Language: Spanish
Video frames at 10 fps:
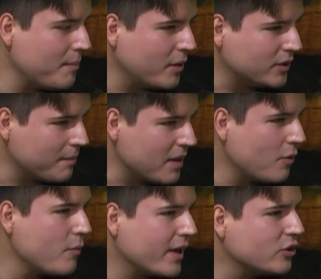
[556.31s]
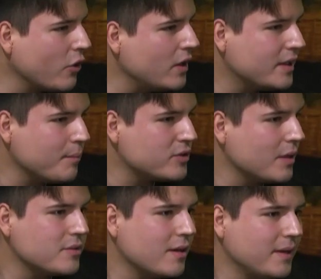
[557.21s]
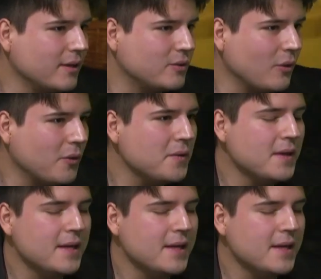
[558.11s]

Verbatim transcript: pero también como que todo el tiempo está observando todo.